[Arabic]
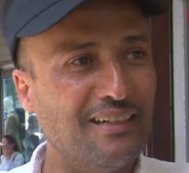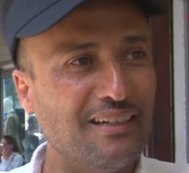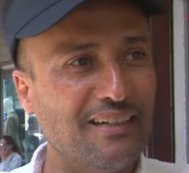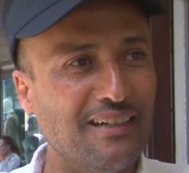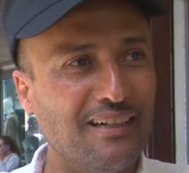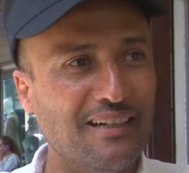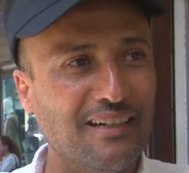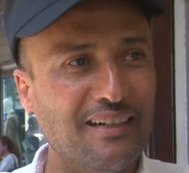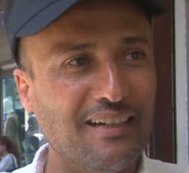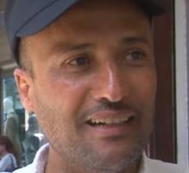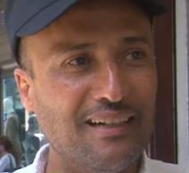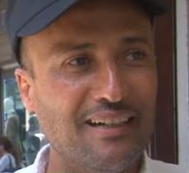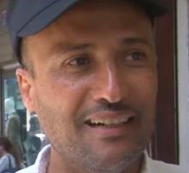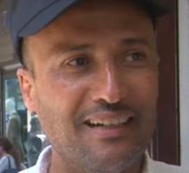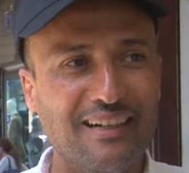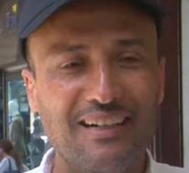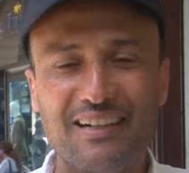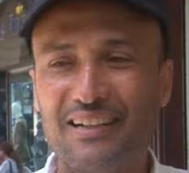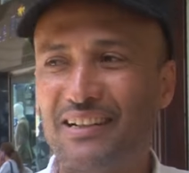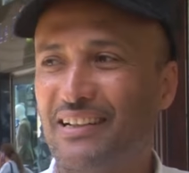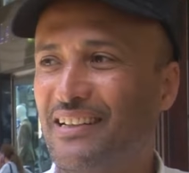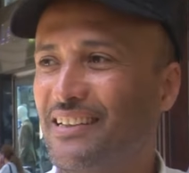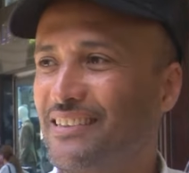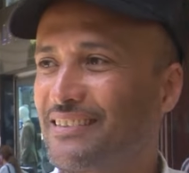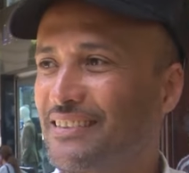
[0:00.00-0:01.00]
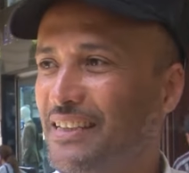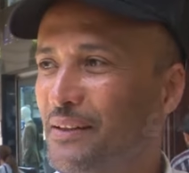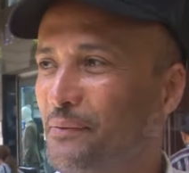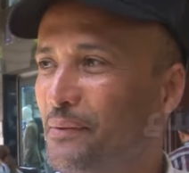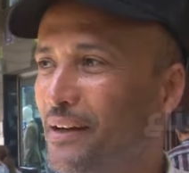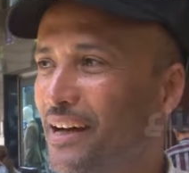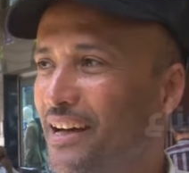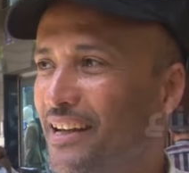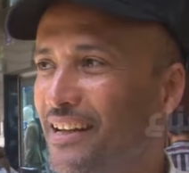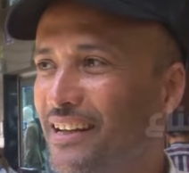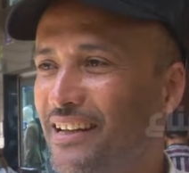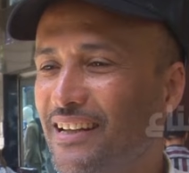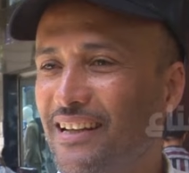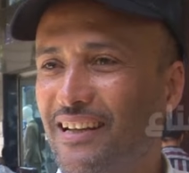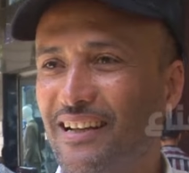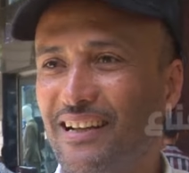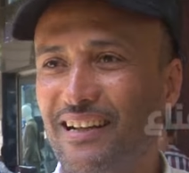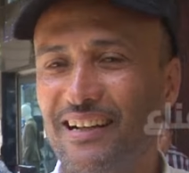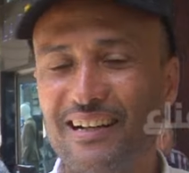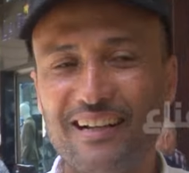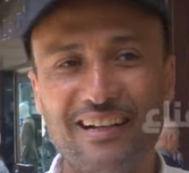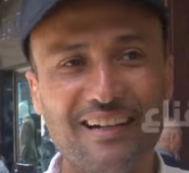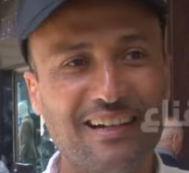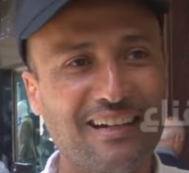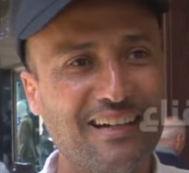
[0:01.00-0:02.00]
آه طبعا
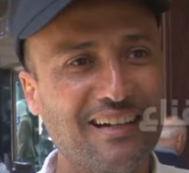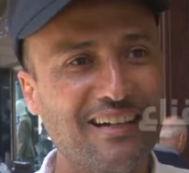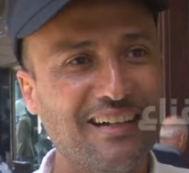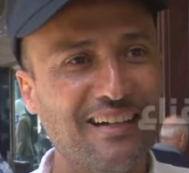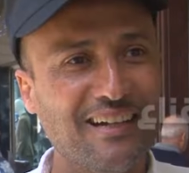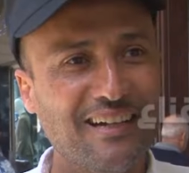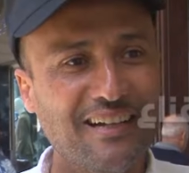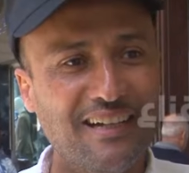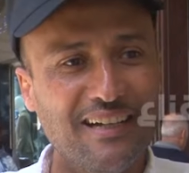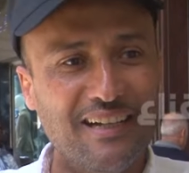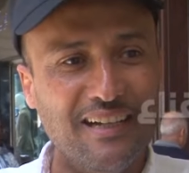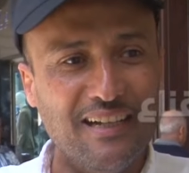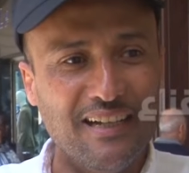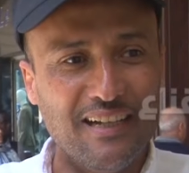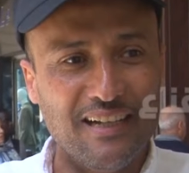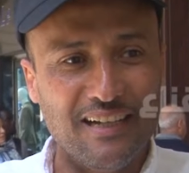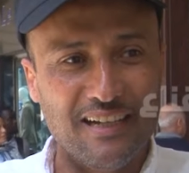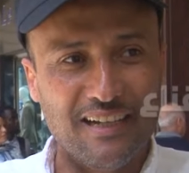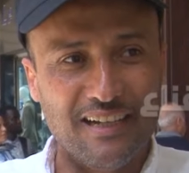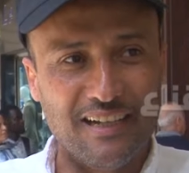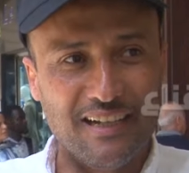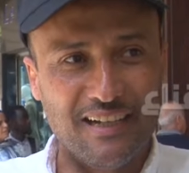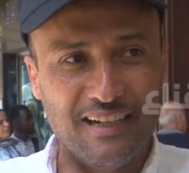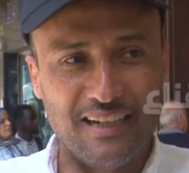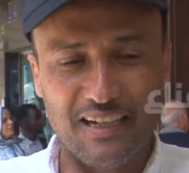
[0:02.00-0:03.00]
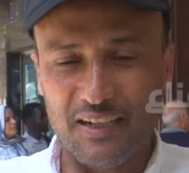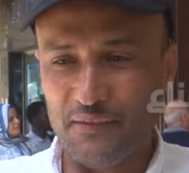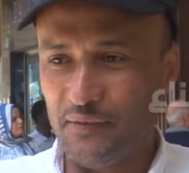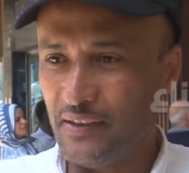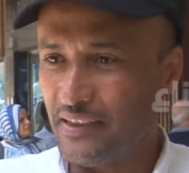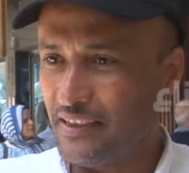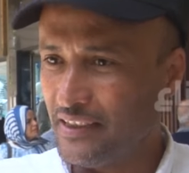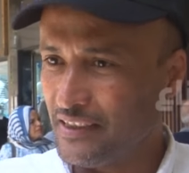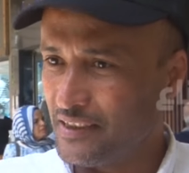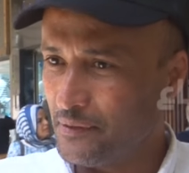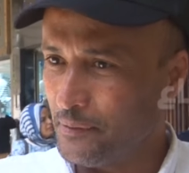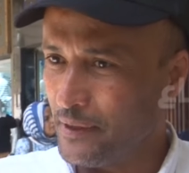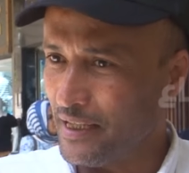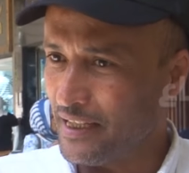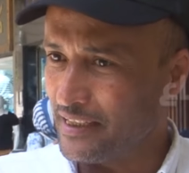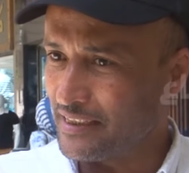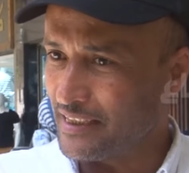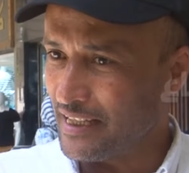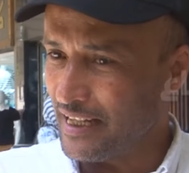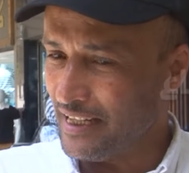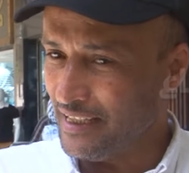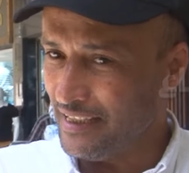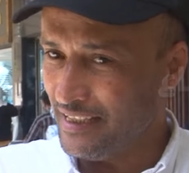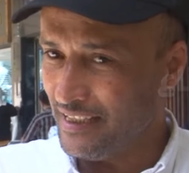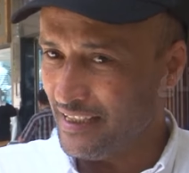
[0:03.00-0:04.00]
آه, آه، لفت انتباهي
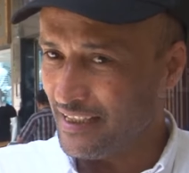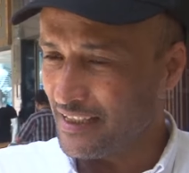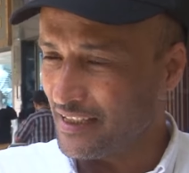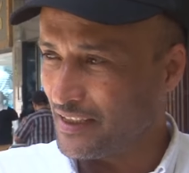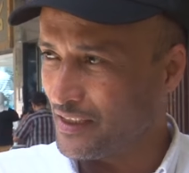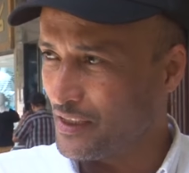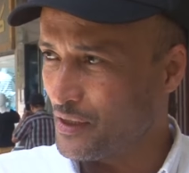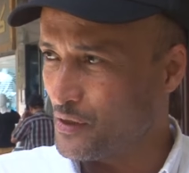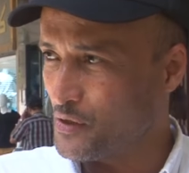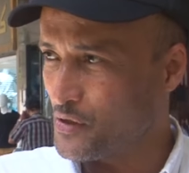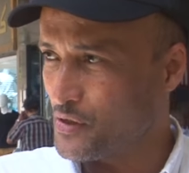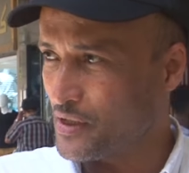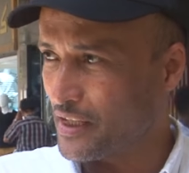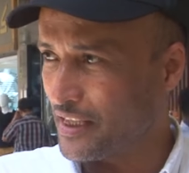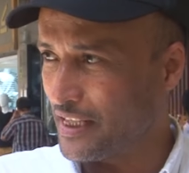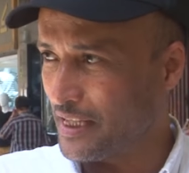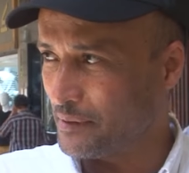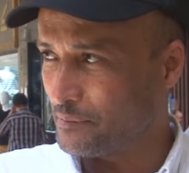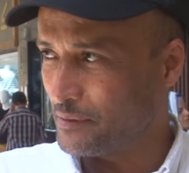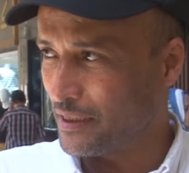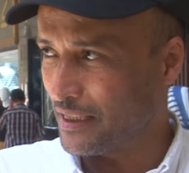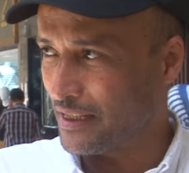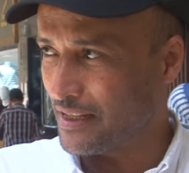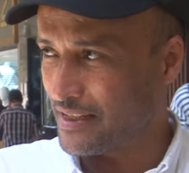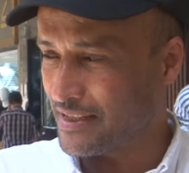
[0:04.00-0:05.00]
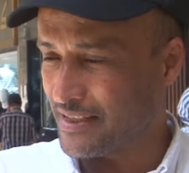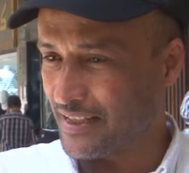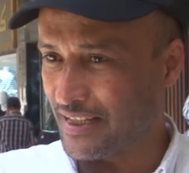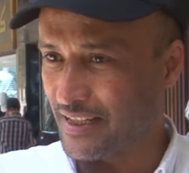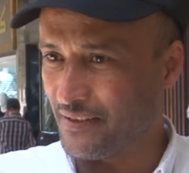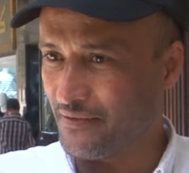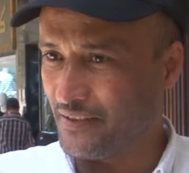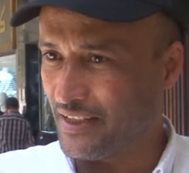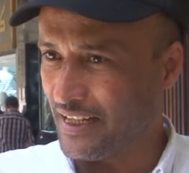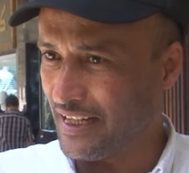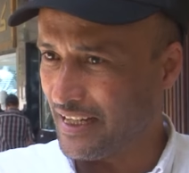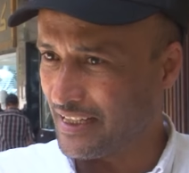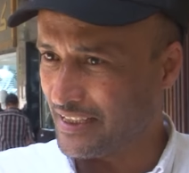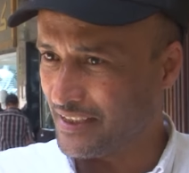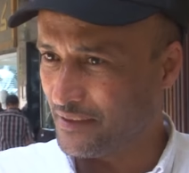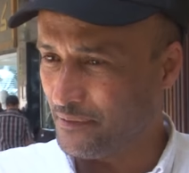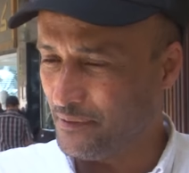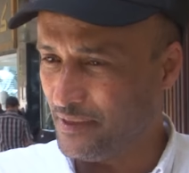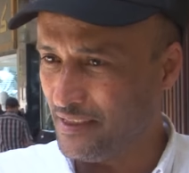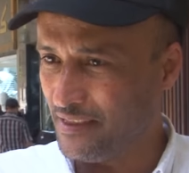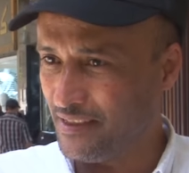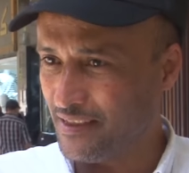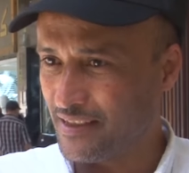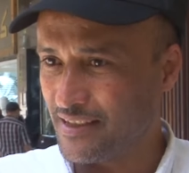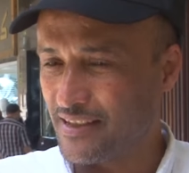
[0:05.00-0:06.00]
تعليق للاستاذ عبد الله سلام
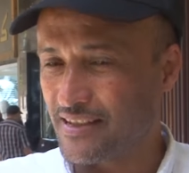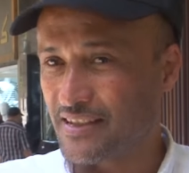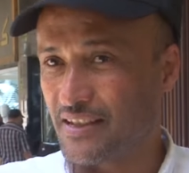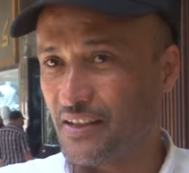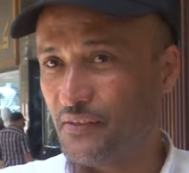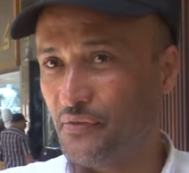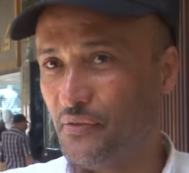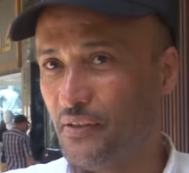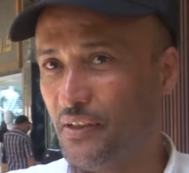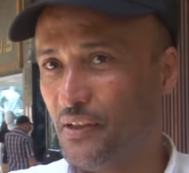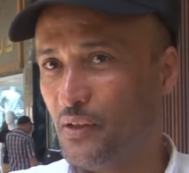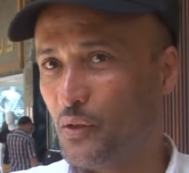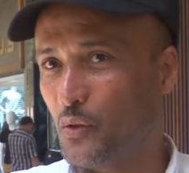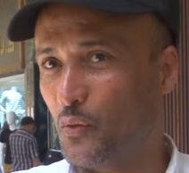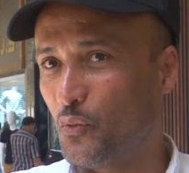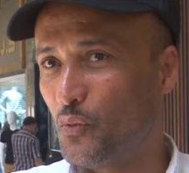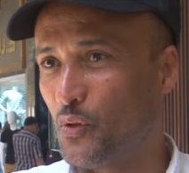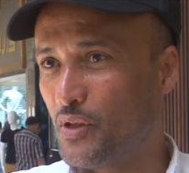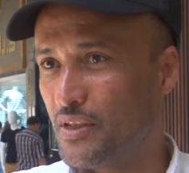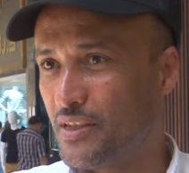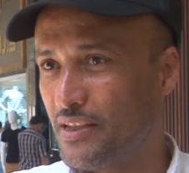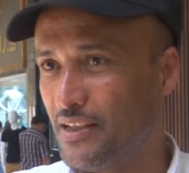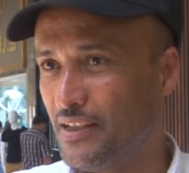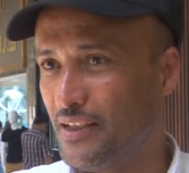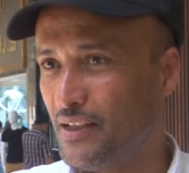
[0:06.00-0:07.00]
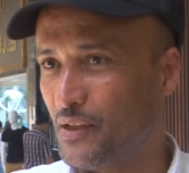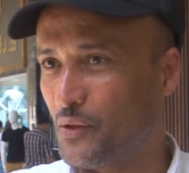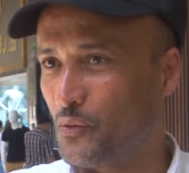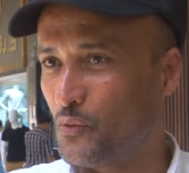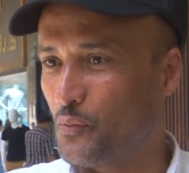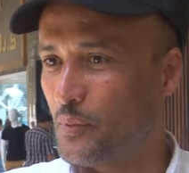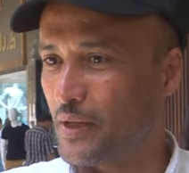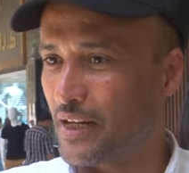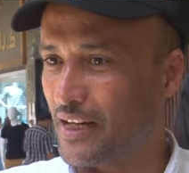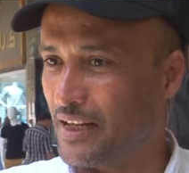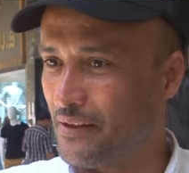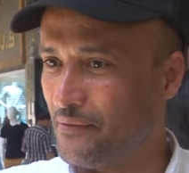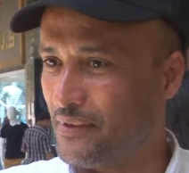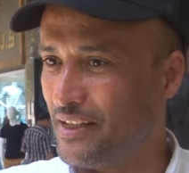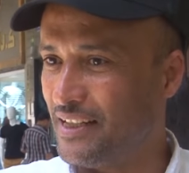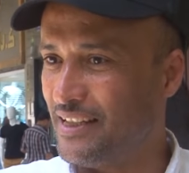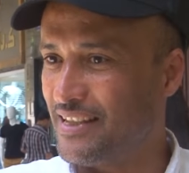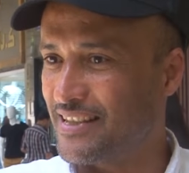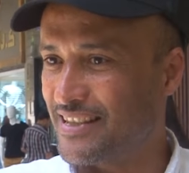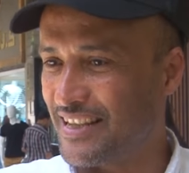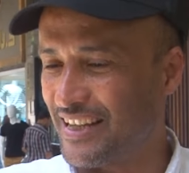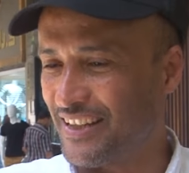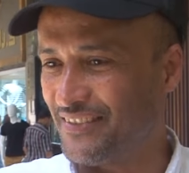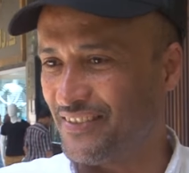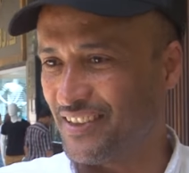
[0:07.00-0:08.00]
الحكمي سفير ووزير وبرلماني
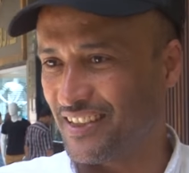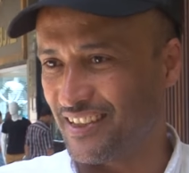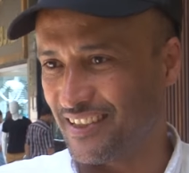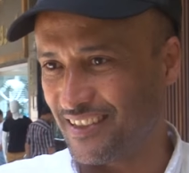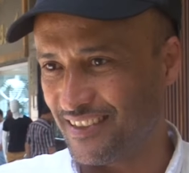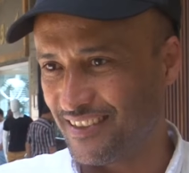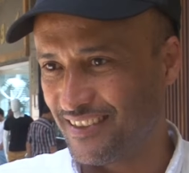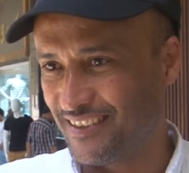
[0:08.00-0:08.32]
سابق